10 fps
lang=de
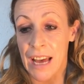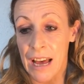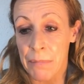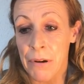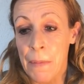
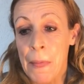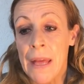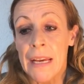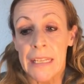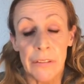Aber
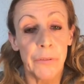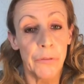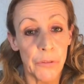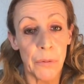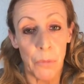in
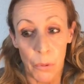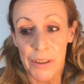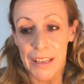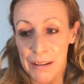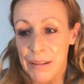5.
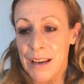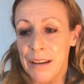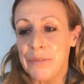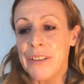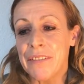Mose
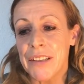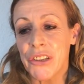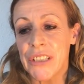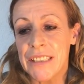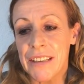äh, 24
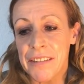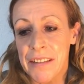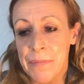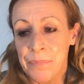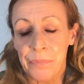steht,
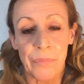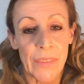dass ähm,